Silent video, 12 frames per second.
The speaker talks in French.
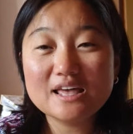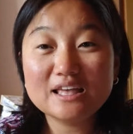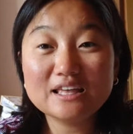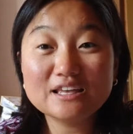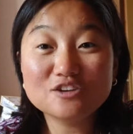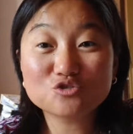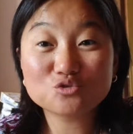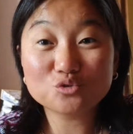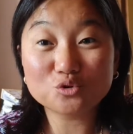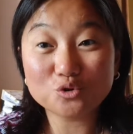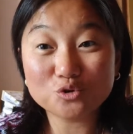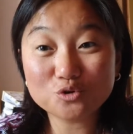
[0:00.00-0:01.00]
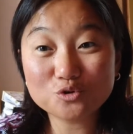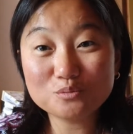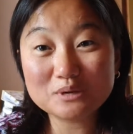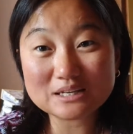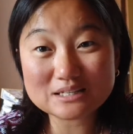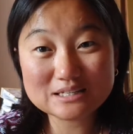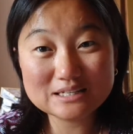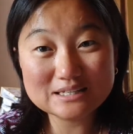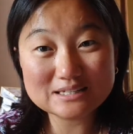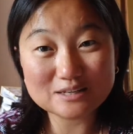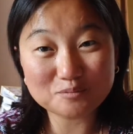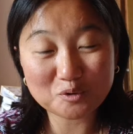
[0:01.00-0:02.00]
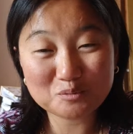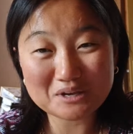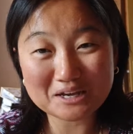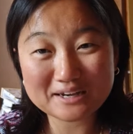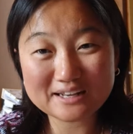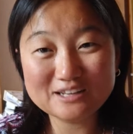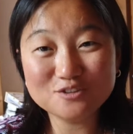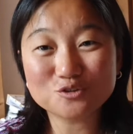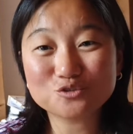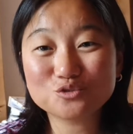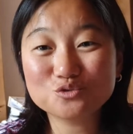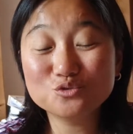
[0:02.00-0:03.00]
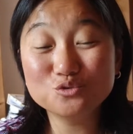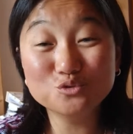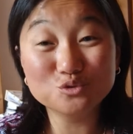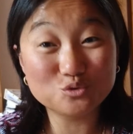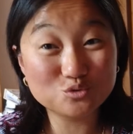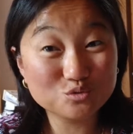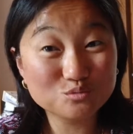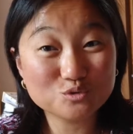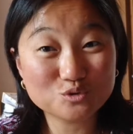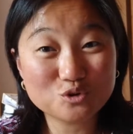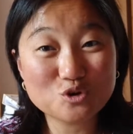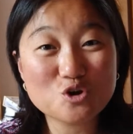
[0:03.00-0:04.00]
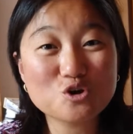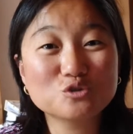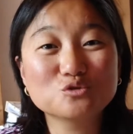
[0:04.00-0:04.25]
Et je remercie cette première cliente de tout mon cœur.